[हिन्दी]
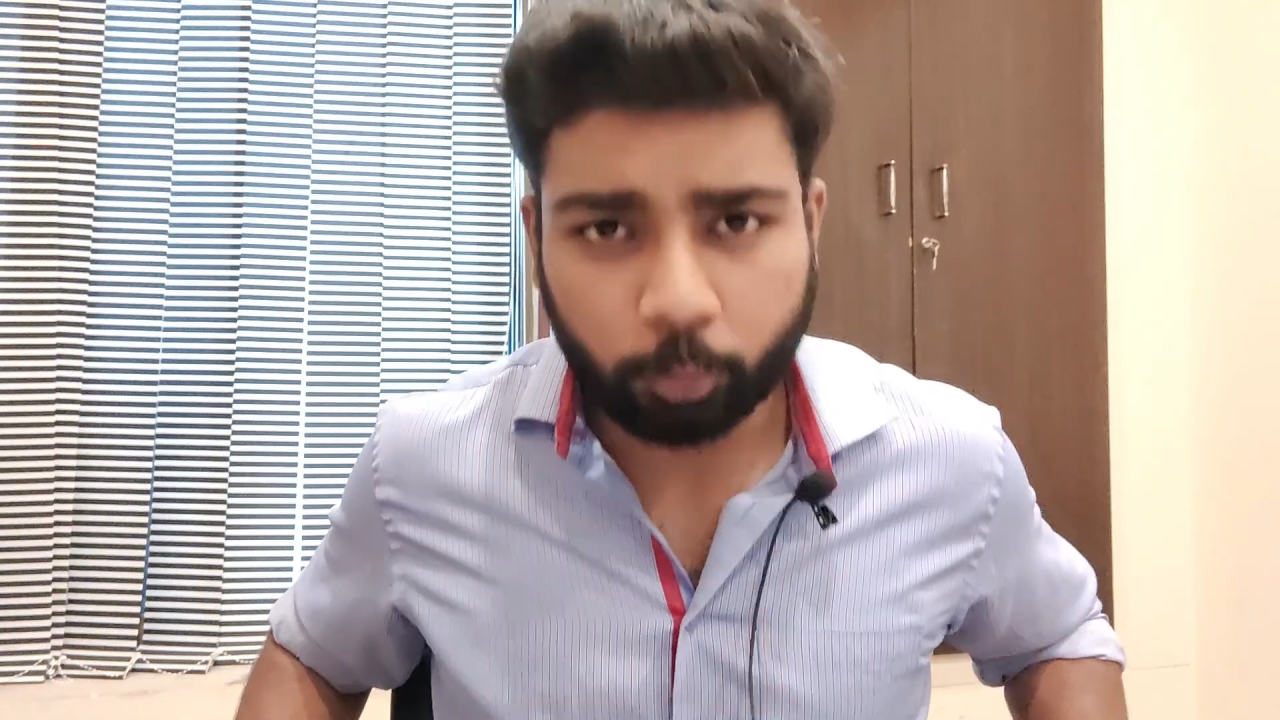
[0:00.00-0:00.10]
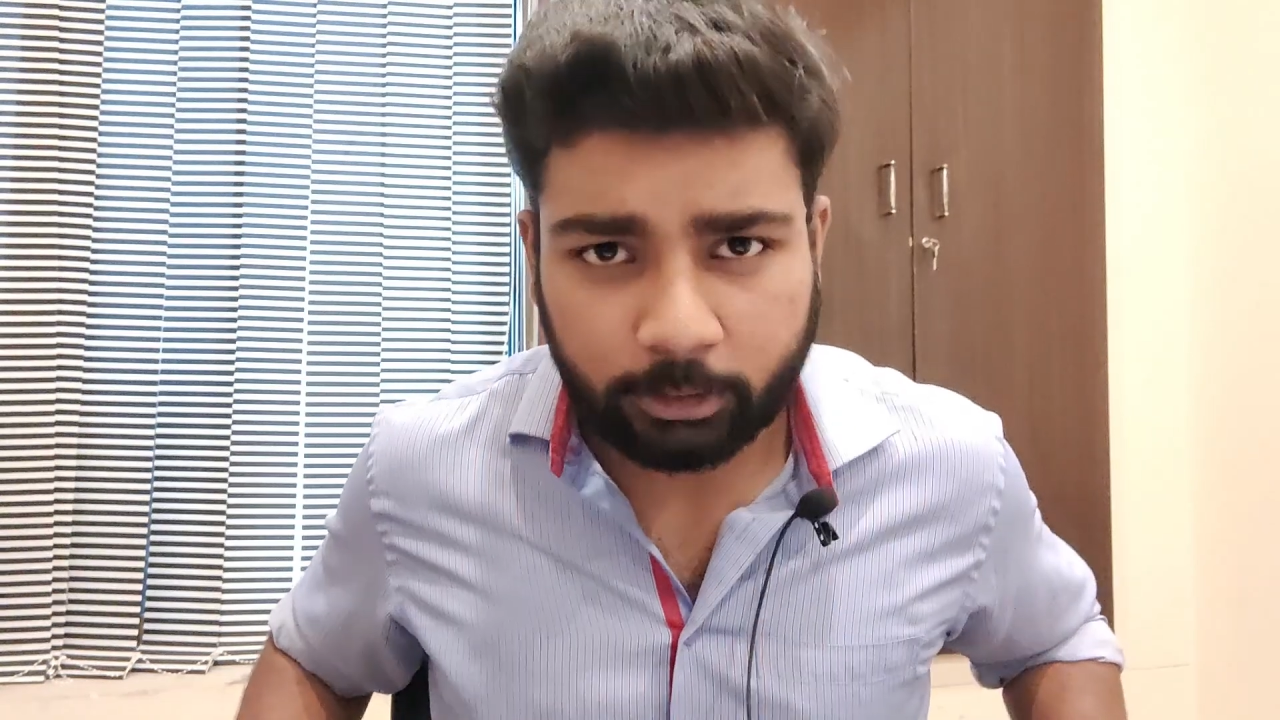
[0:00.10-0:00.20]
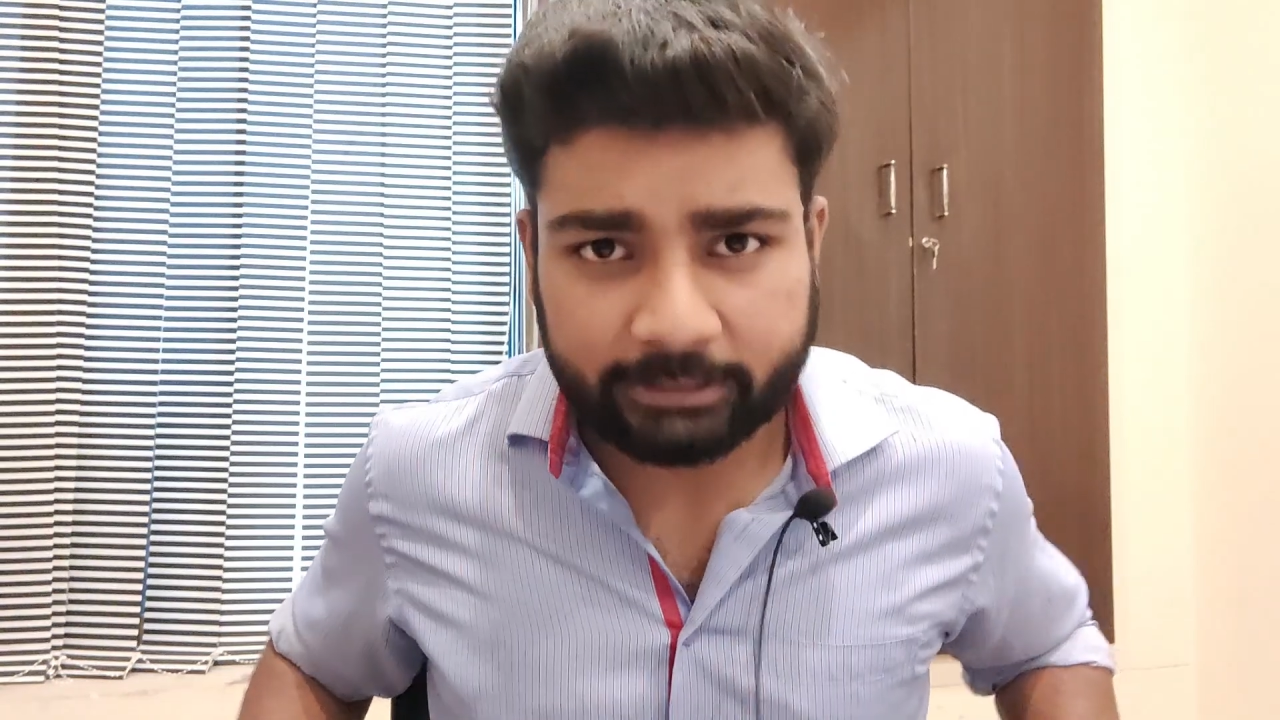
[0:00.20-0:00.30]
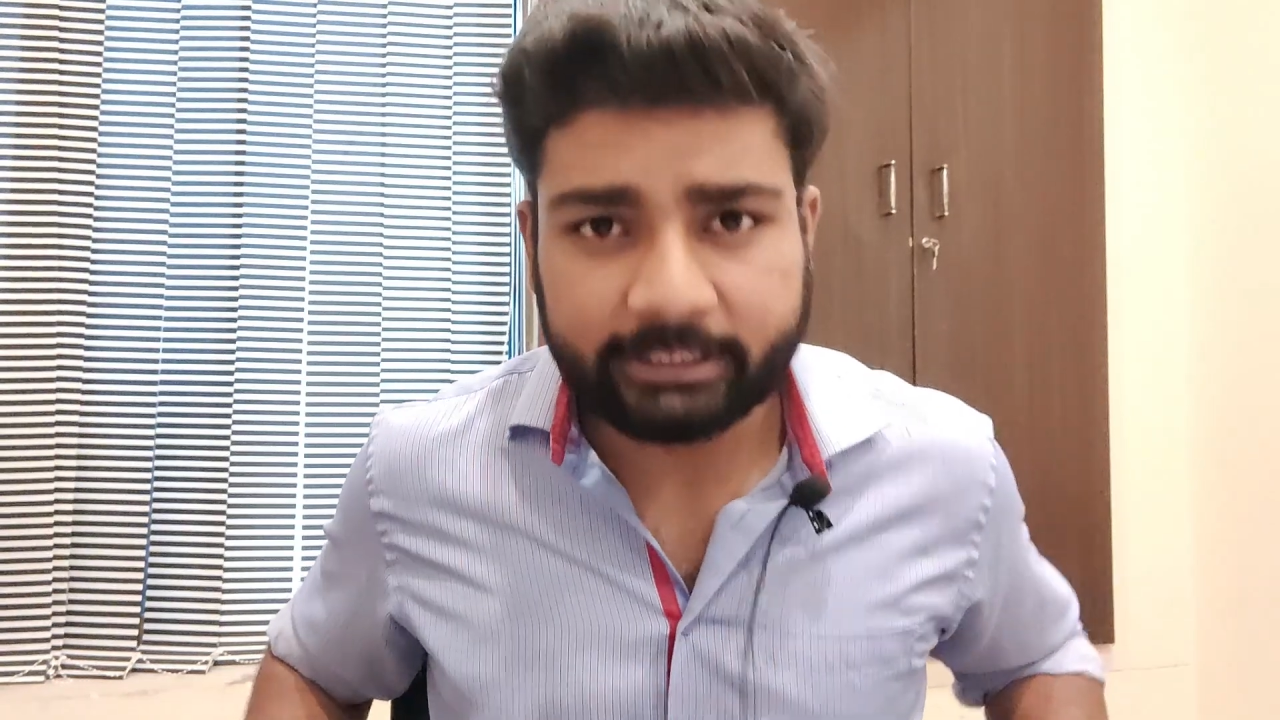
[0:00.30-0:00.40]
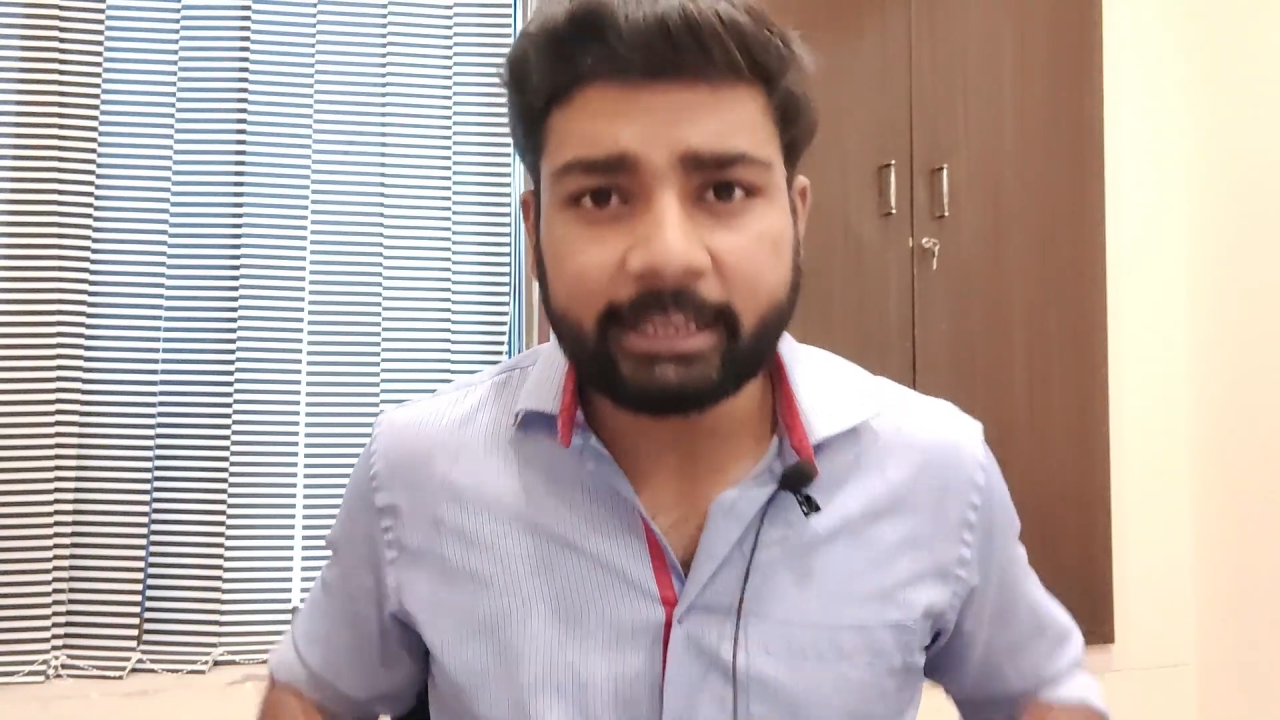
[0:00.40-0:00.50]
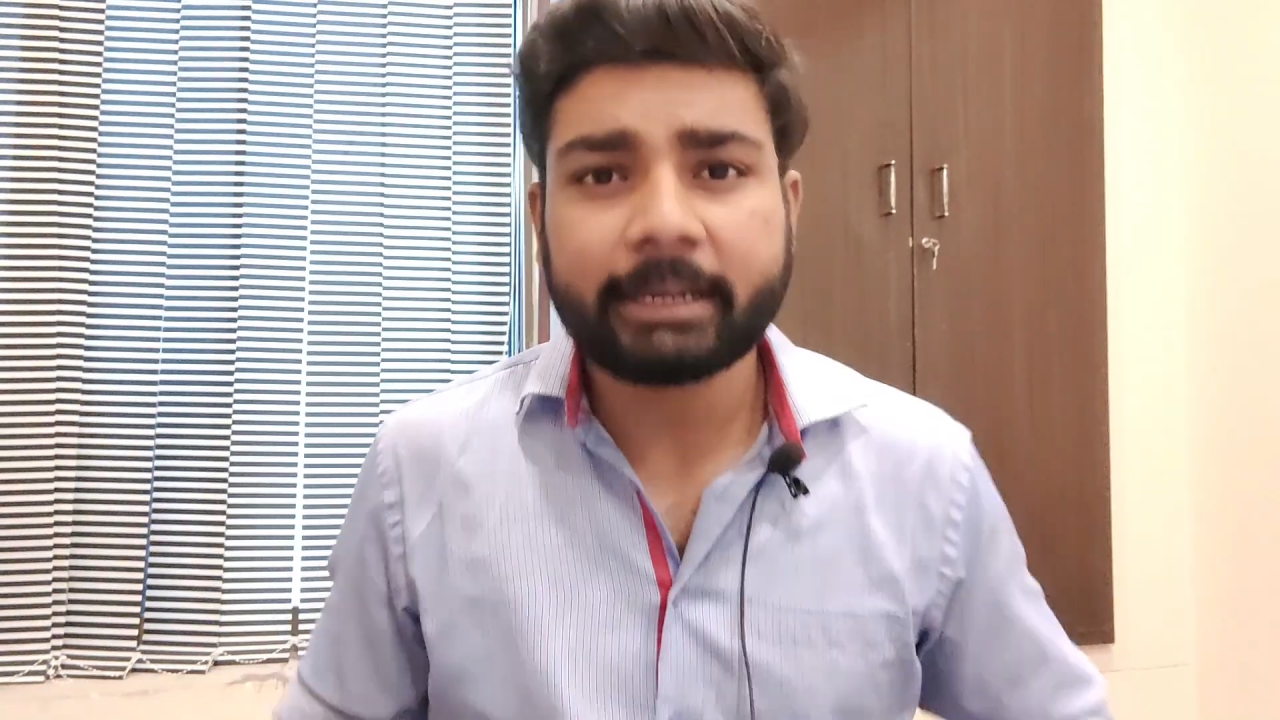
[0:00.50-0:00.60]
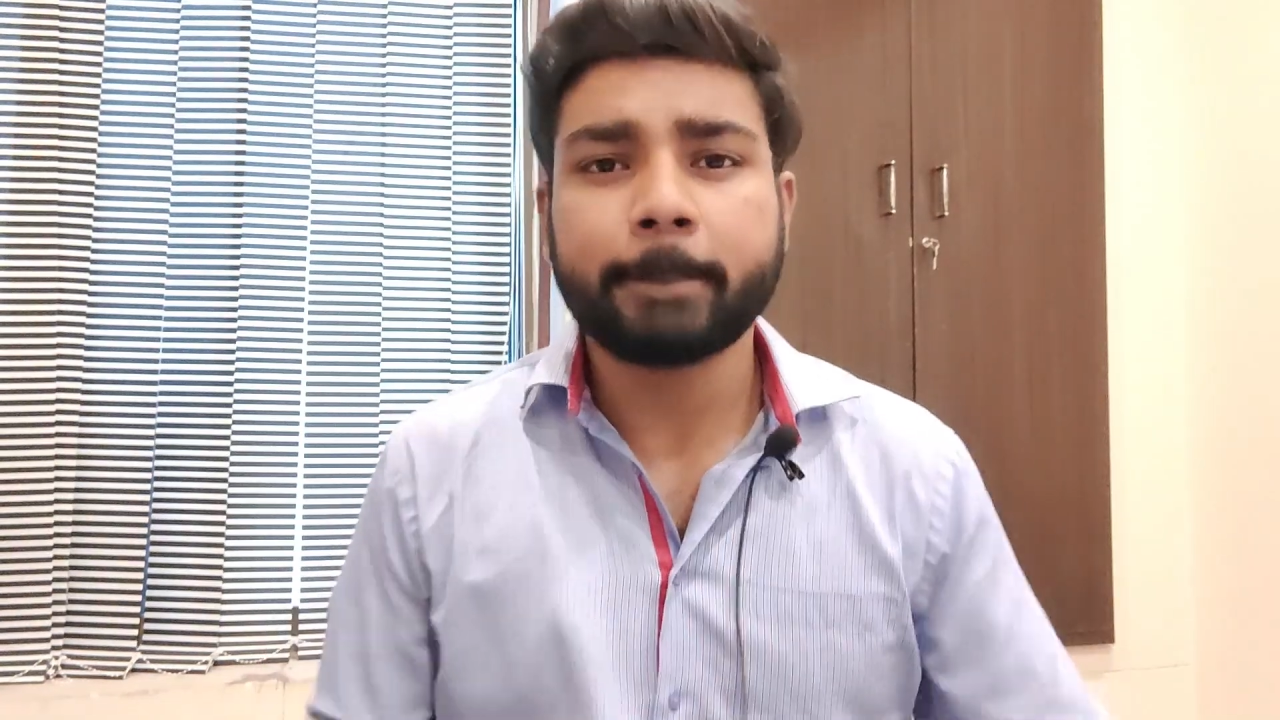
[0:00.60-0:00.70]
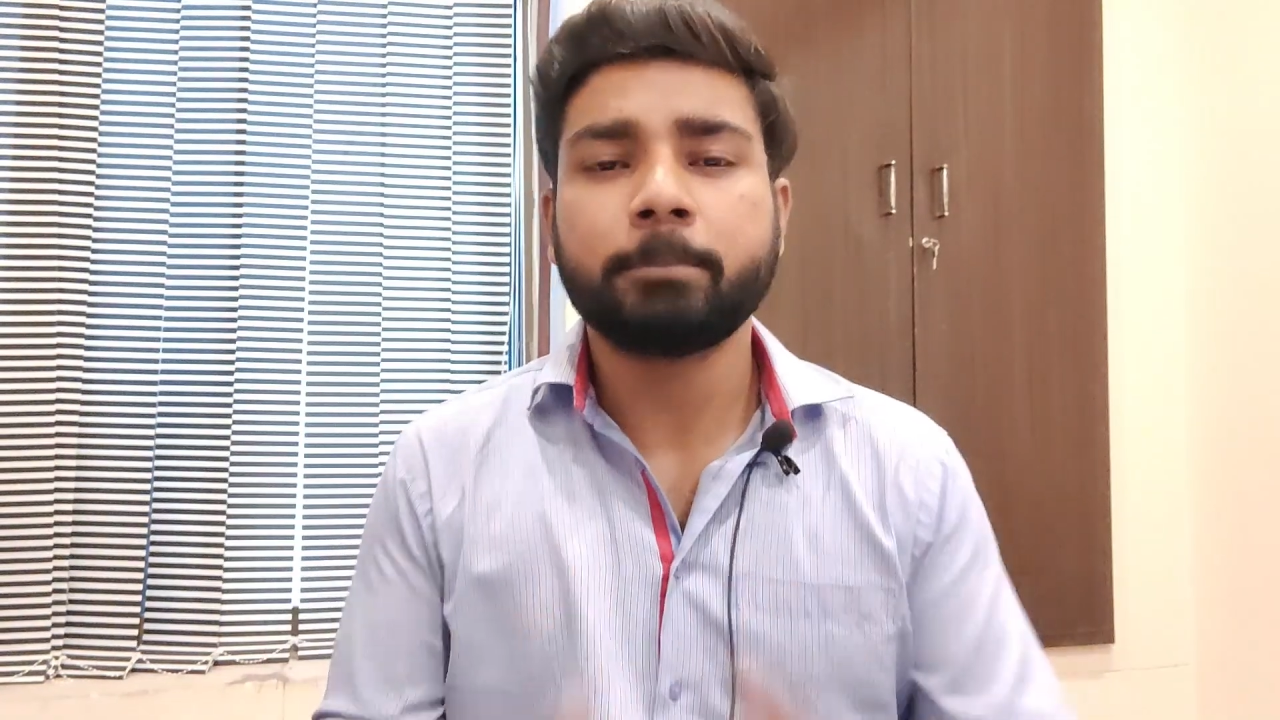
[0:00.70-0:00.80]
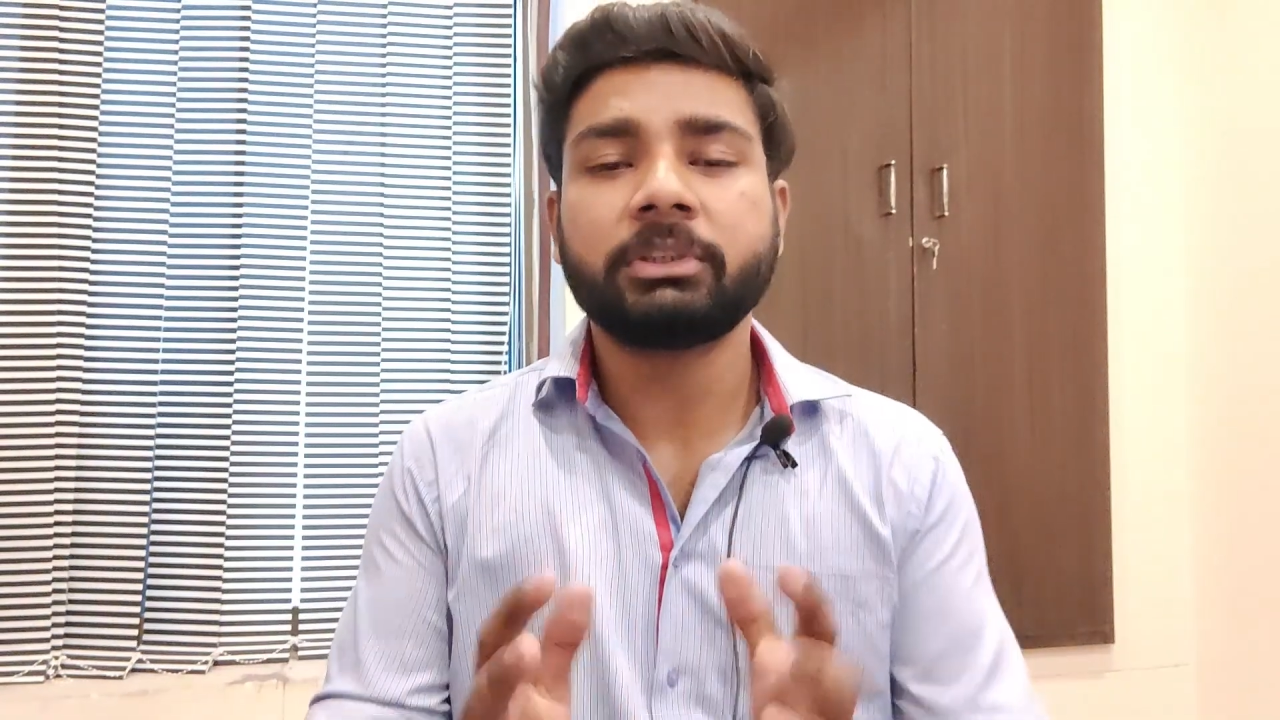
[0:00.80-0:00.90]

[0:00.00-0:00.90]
शुरू करते हैं कि